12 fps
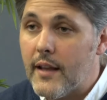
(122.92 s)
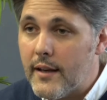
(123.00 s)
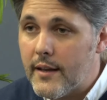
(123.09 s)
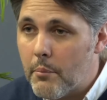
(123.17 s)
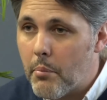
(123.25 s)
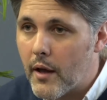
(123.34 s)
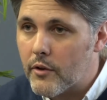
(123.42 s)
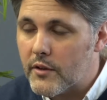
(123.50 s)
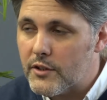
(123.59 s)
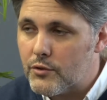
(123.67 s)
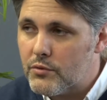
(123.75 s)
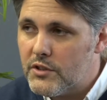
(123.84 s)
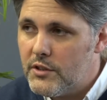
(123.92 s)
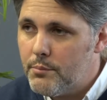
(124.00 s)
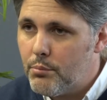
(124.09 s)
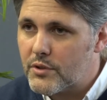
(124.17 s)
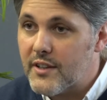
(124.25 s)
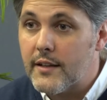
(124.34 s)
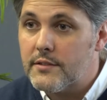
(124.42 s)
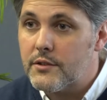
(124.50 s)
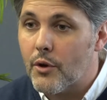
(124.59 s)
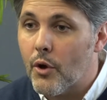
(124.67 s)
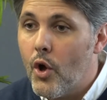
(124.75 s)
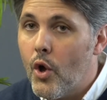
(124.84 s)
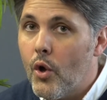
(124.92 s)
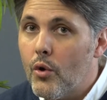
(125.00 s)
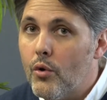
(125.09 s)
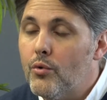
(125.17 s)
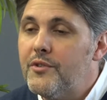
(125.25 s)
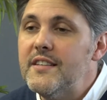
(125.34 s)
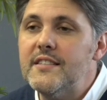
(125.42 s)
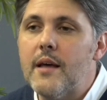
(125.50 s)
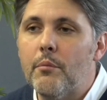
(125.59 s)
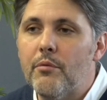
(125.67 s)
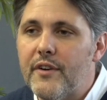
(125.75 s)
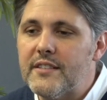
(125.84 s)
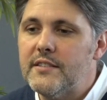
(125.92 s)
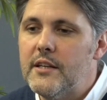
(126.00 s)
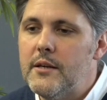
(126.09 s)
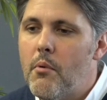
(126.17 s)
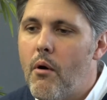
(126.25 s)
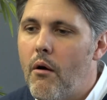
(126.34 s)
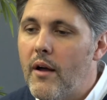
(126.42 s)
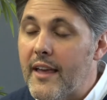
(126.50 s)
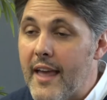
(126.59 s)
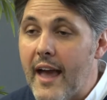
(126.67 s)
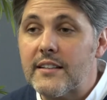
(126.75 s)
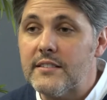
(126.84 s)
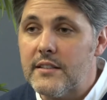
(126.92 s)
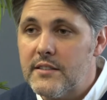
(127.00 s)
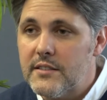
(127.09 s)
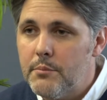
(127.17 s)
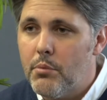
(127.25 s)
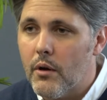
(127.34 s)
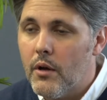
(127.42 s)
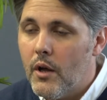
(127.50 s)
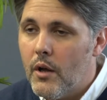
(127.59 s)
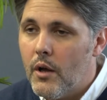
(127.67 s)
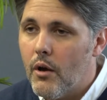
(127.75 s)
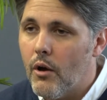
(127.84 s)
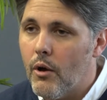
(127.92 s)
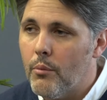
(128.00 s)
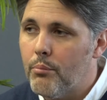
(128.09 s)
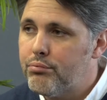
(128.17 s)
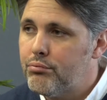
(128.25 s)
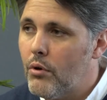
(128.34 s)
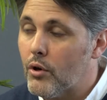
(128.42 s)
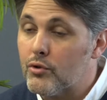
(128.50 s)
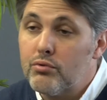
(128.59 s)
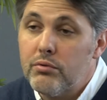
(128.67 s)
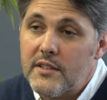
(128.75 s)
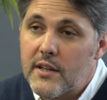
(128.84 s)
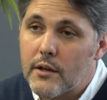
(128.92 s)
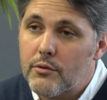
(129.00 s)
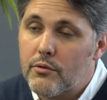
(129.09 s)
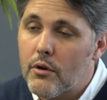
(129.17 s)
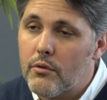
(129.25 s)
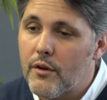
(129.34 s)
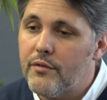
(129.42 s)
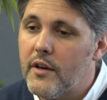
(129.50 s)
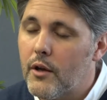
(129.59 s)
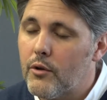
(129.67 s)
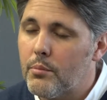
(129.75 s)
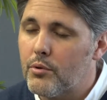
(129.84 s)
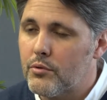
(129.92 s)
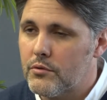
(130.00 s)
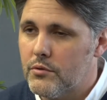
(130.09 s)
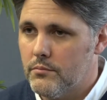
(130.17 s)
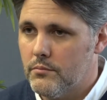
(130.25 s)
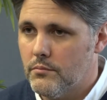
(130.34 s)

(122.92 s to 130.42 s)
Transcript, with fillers: le départ dans les outils pour que ça reste utilisable facilement et accessible euh, pour tous les acteurs de la filière de production.